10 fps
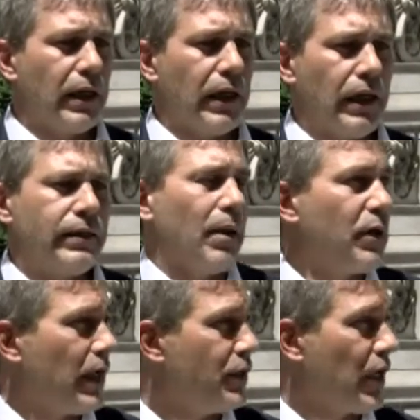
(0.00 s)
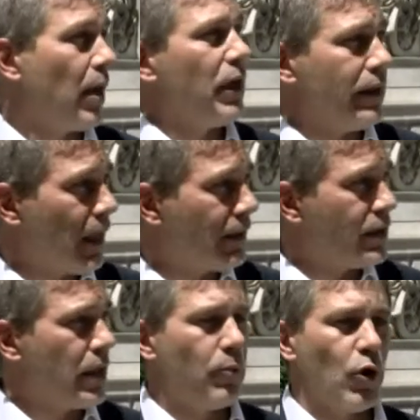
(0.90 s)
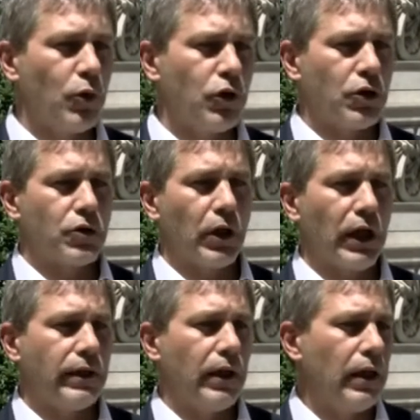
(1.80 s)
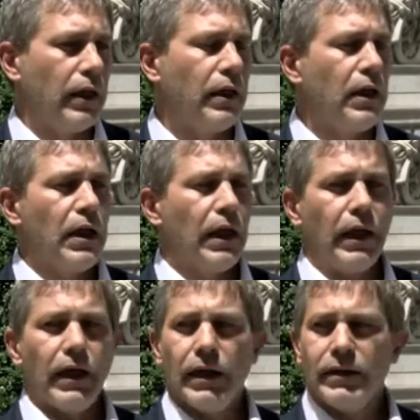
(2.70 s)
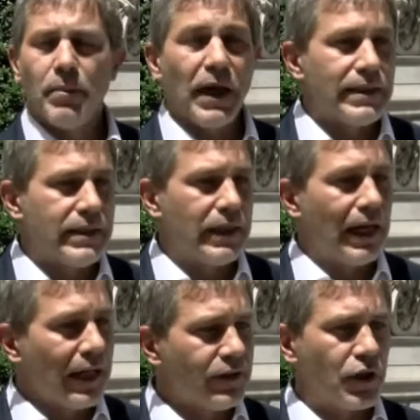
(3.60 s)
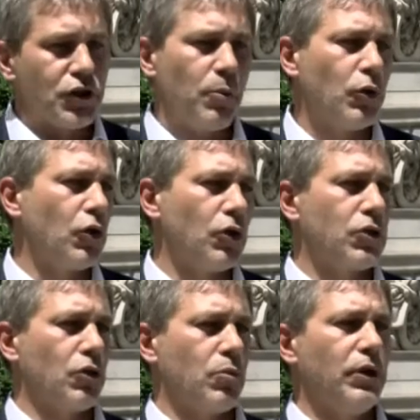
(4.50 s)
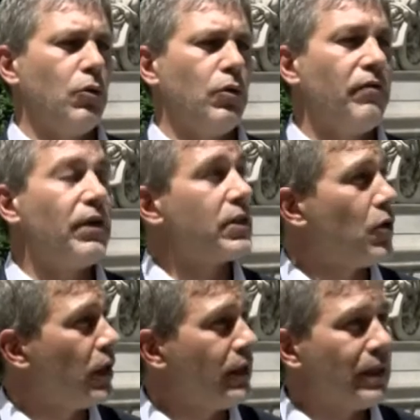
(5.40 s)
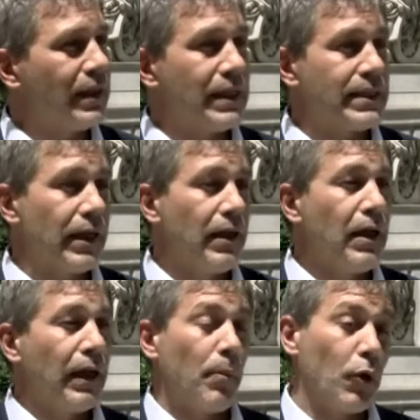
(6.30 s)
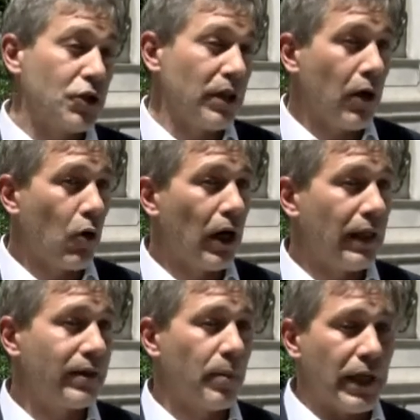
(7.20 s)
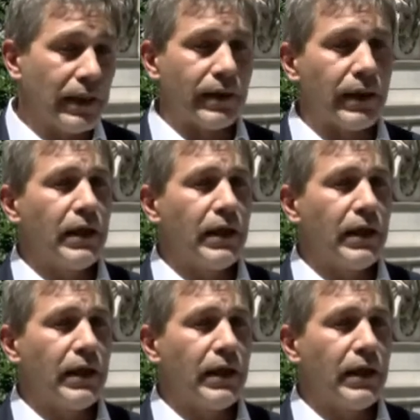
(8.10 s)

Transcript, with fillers: Eh, il tema della ciclabilità ad esempio piuttosto che del, eh, dei mezzi elettrici, piuttosto insomma, di un'inversione di tendenza che procede ancora lentamente.